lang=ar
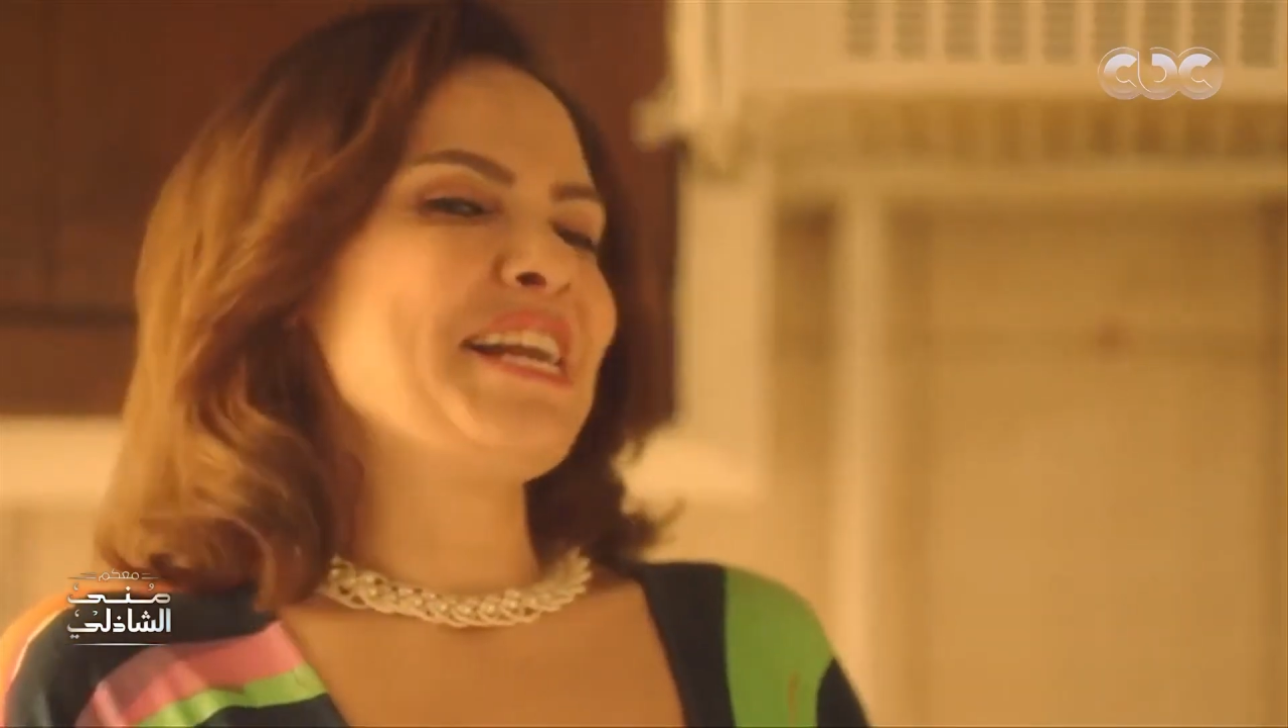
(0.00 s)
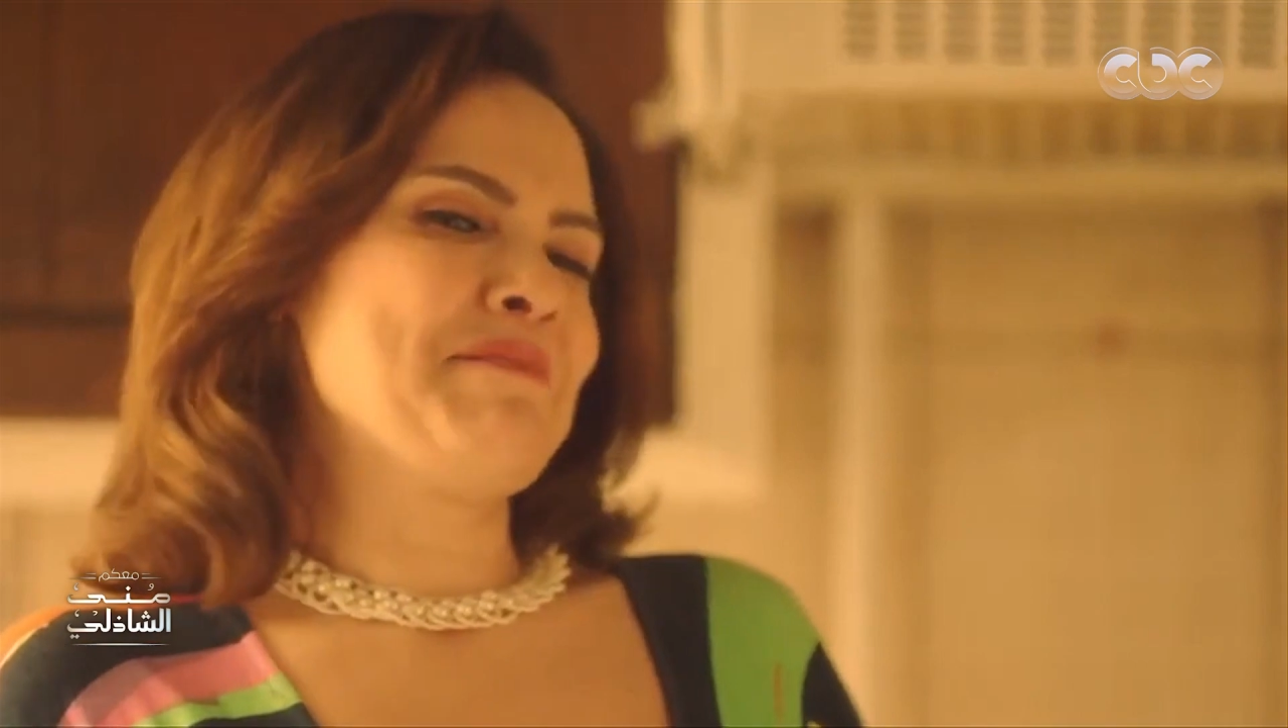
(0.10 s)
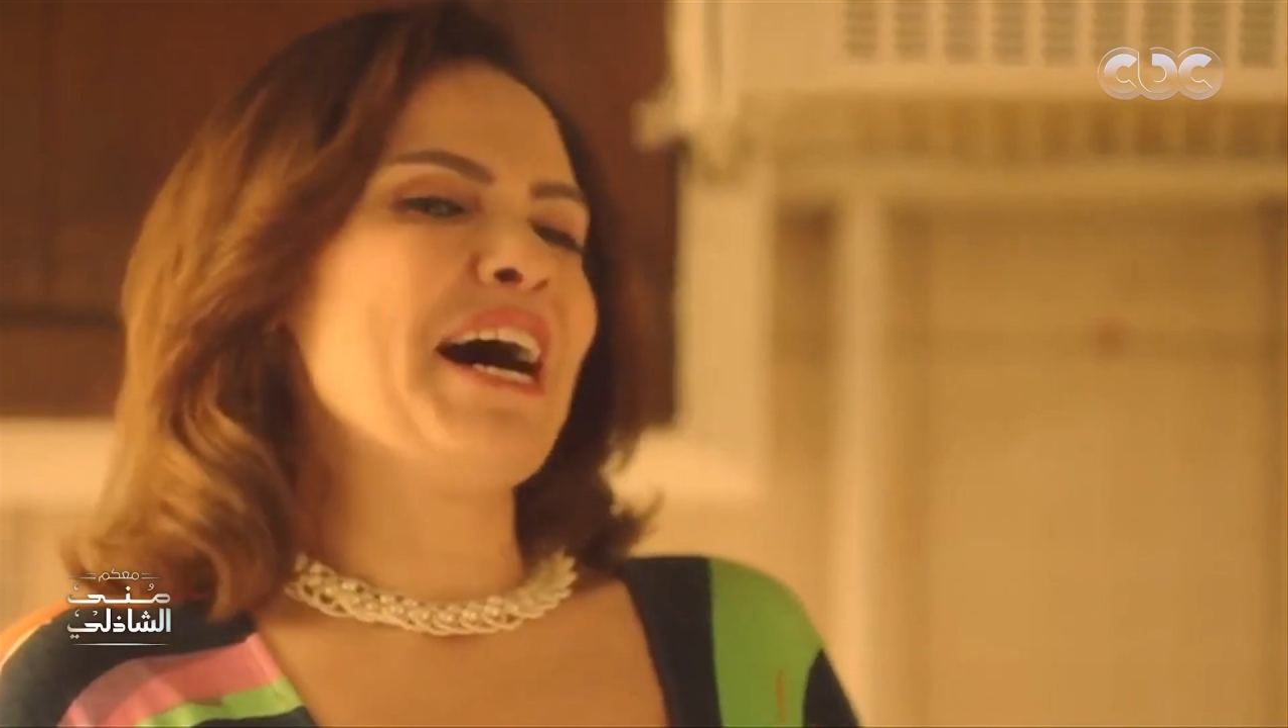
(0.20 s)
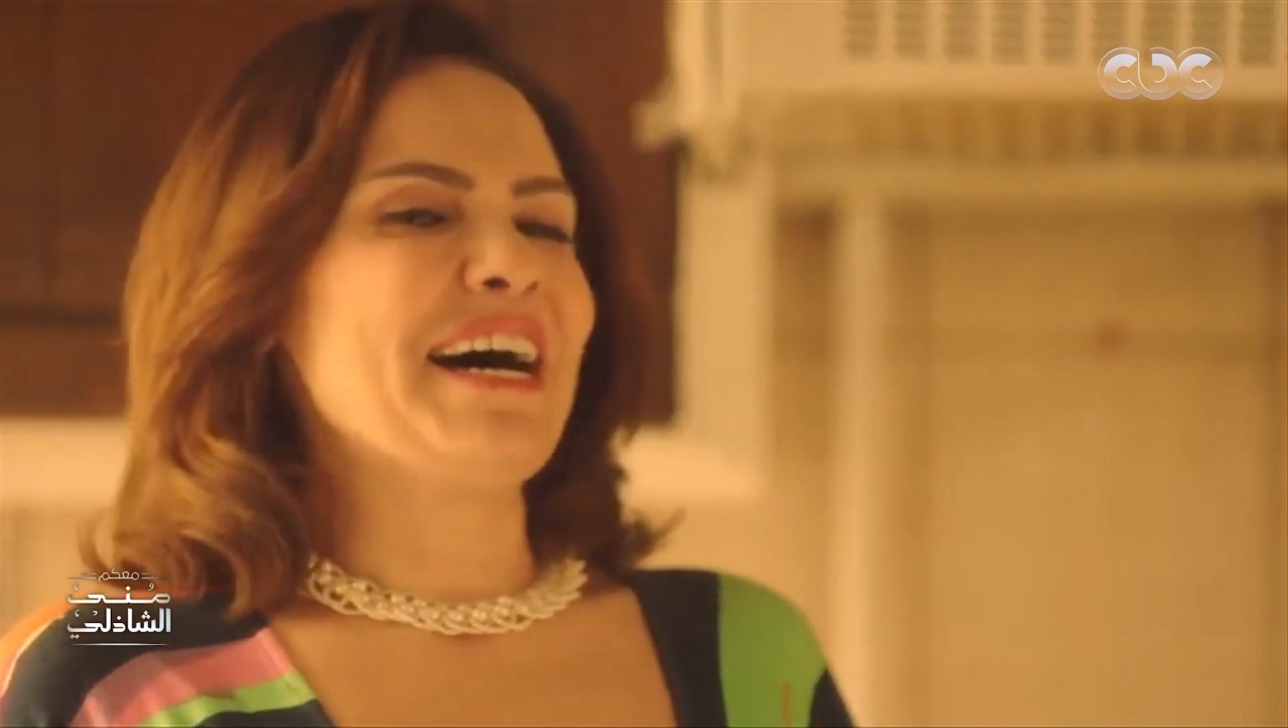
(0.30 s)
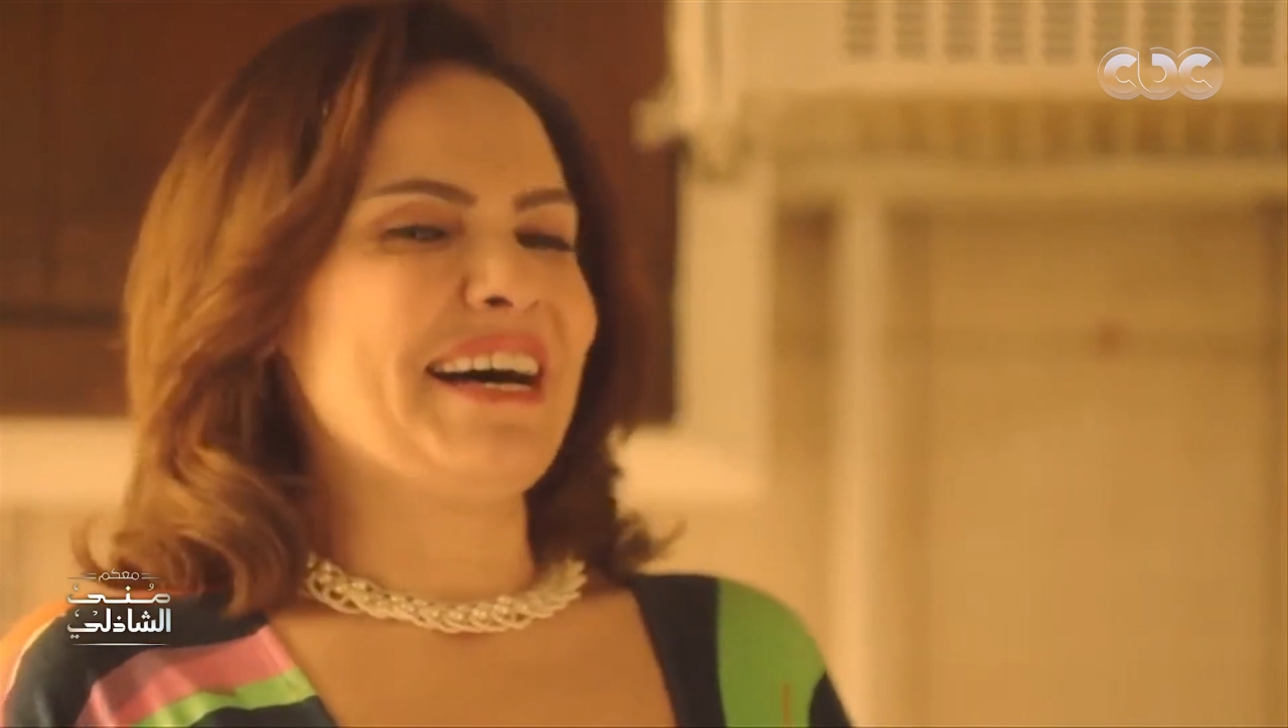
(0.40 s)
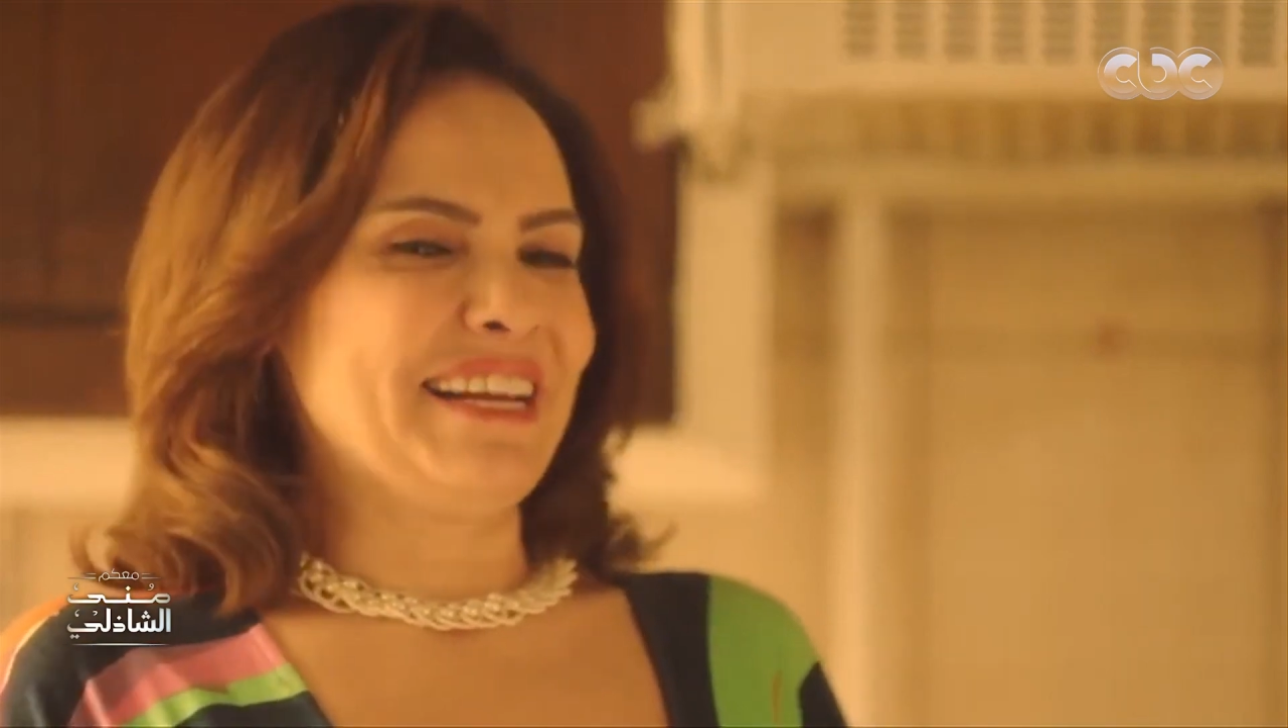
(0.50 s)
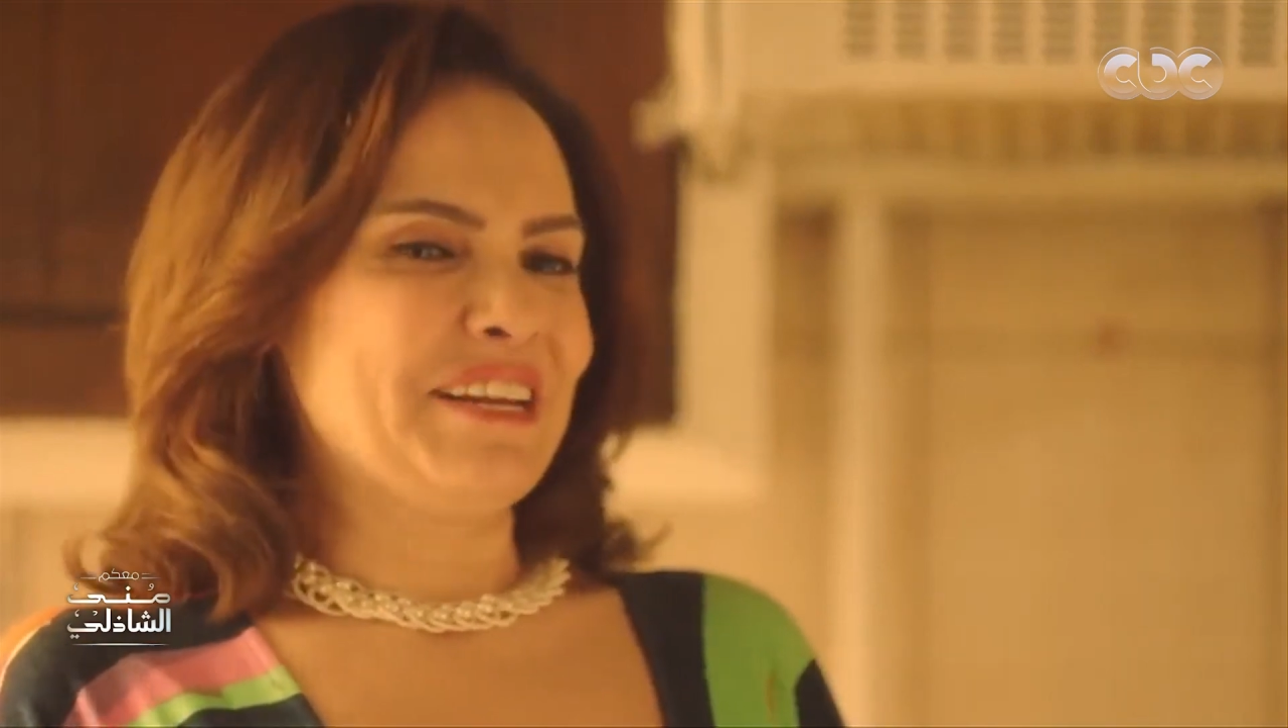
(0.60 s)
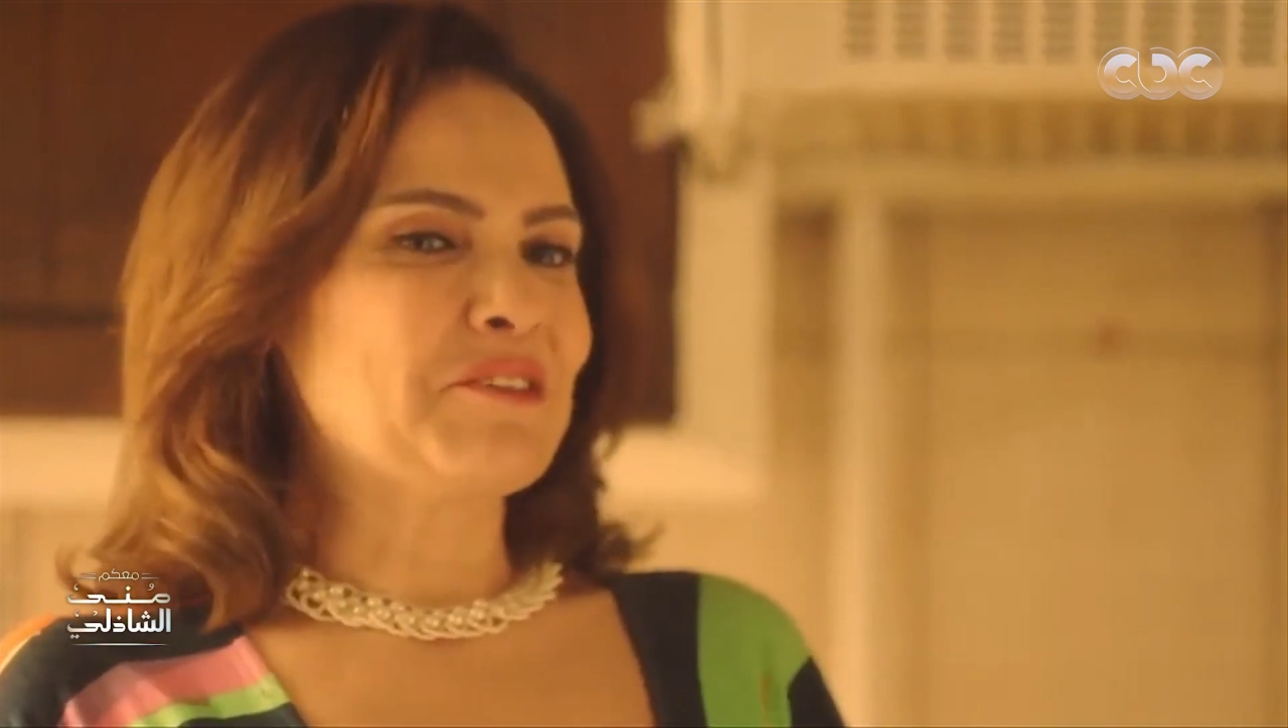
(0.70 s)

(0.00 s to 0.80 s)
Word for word: انا بقى